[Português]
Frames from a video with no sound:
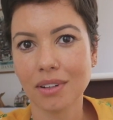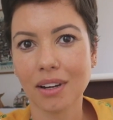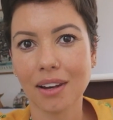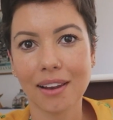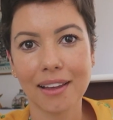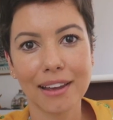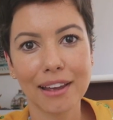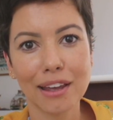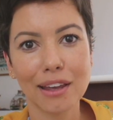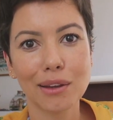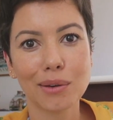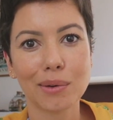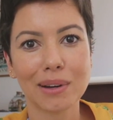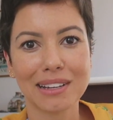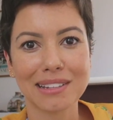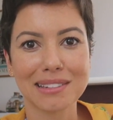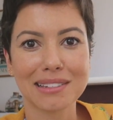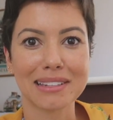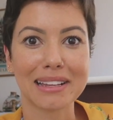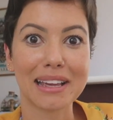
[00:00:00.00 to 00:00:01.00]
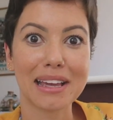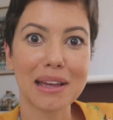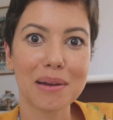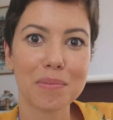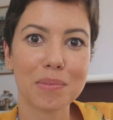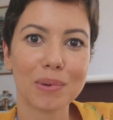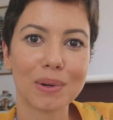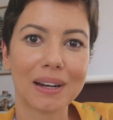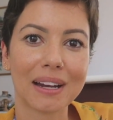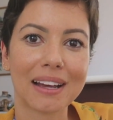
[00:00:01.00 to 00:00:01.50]
leio,
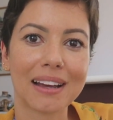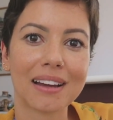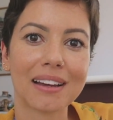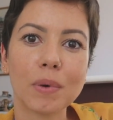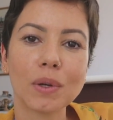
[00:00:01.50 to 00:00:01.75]
recebo, né?